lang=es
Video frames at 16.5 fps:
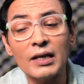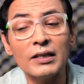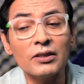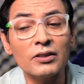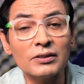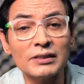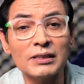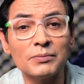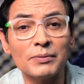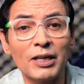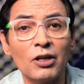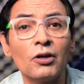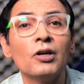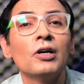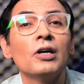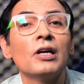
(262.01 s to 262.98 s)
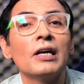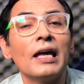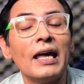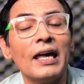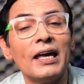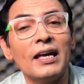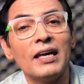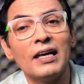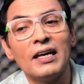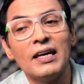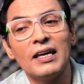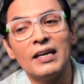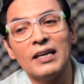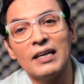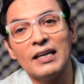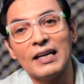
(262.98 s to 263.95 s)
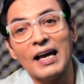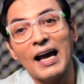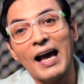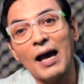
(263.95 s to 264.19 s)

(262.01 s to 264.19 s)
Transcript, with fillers: Entonces, bueno, eh,